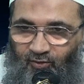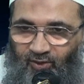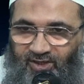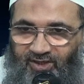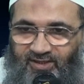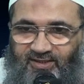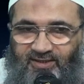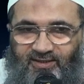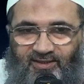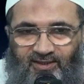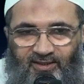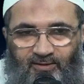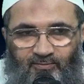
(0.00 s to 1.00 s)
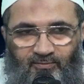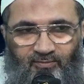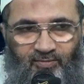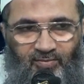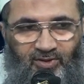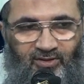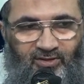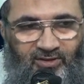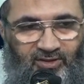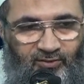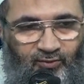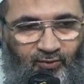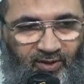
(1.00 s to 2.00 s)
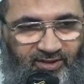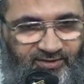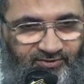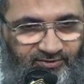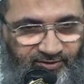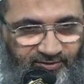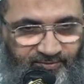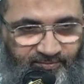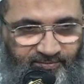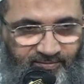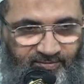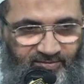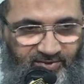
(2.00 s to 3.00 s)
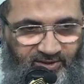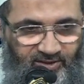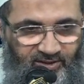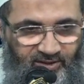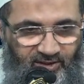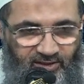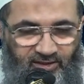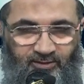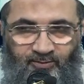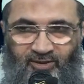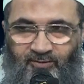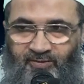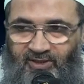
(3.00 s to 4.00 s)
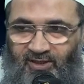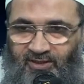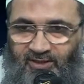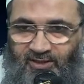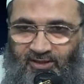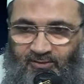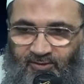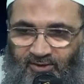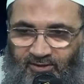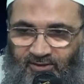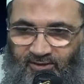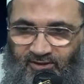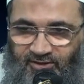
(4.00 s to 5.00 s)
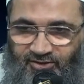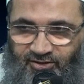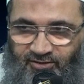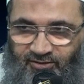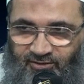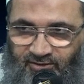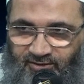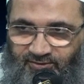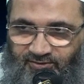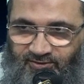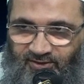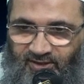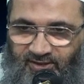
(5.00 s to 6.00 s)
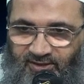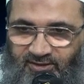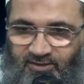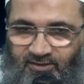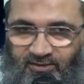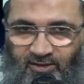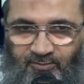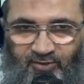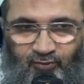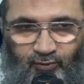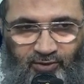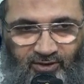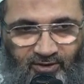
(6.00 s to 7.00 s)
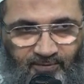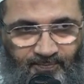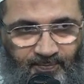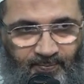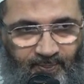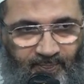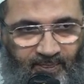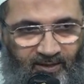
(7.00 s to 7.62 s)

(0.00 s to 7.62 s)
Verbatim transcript: وهذا الكلام قاله أيضا الإمام العلامة الشنقيطي عليه رحمة الله